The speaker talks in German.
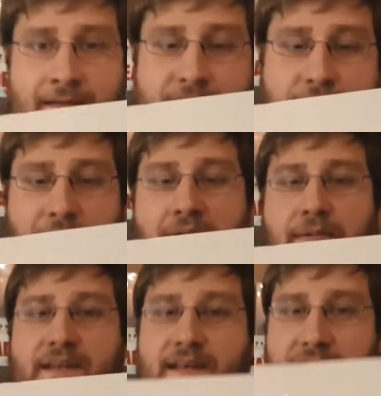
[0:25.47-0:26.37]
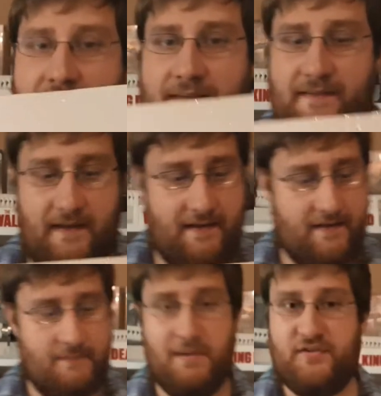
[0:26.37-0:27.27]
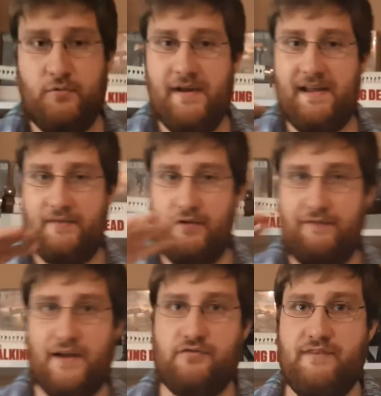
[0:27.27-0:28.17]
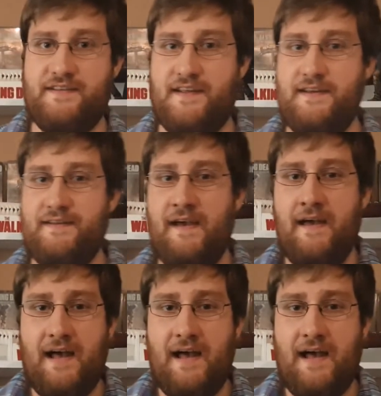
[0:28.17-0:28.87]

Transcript: Diesmal aber nicht ganz äh, Mystery, also ich weiß schon, was drin ist,